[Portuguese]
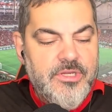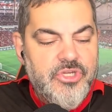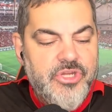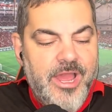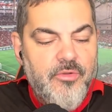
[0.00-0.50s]

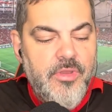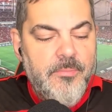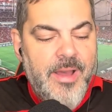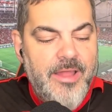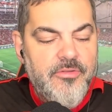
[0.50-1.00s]
Já no
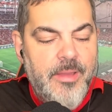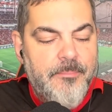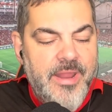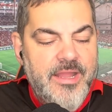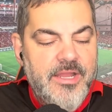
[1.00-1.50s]
embalo da
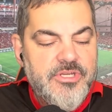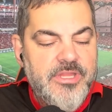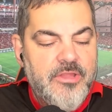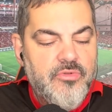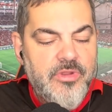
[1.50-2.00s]

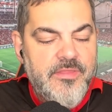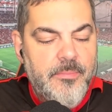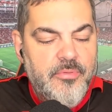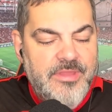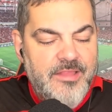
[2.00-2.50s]
pré-candidatura a
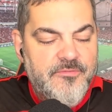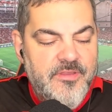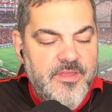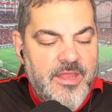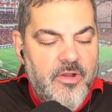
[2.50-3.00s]
deputado
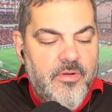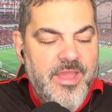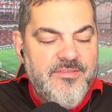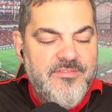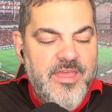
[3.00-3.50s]
federal,
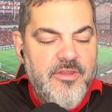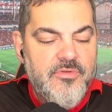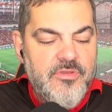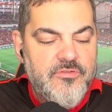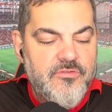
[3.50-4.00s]
é
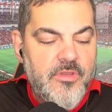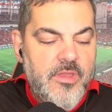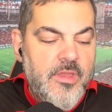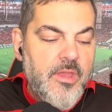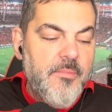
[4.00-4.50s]
sério isso?
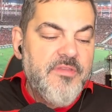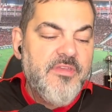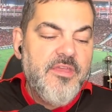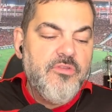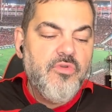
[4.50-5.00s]

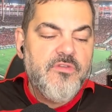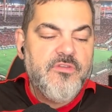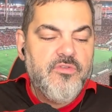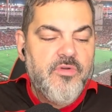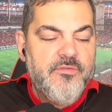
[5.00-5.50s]
Mas aí,
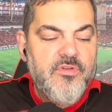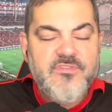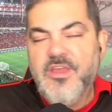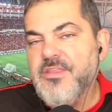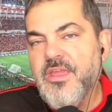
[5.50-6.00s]
torcedor, é
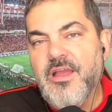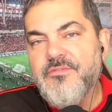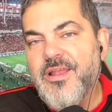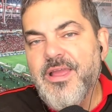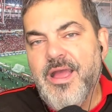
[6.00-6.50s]
você que tem que
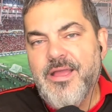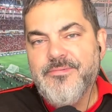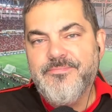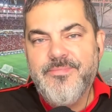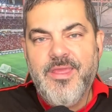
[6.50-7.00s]

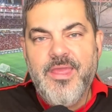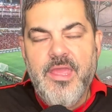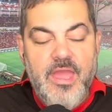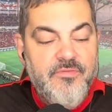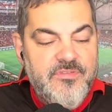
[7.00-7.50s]
avaliar.
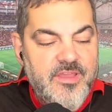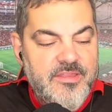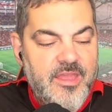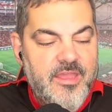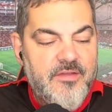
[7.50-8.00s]
É você que
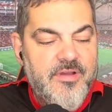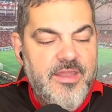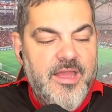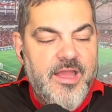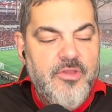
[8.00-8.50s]
tem que
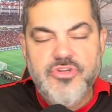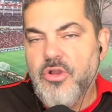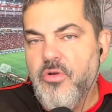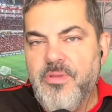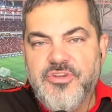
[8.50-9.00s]
avaliar. Eu já
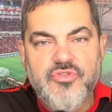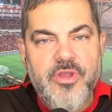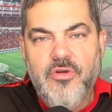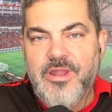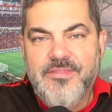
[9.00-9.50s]
cometi o
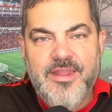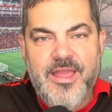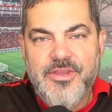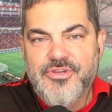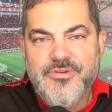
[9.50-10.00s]
erro lá
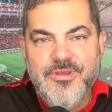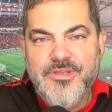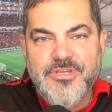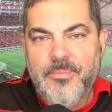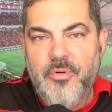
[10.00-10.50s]
atrás
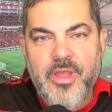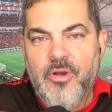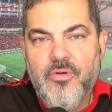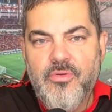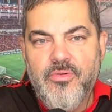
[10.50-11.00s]
de apoiar
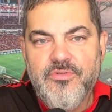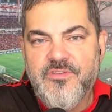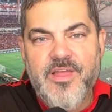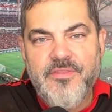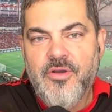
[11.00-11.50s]
o, o
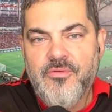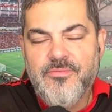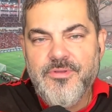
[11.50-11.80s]
cidadão.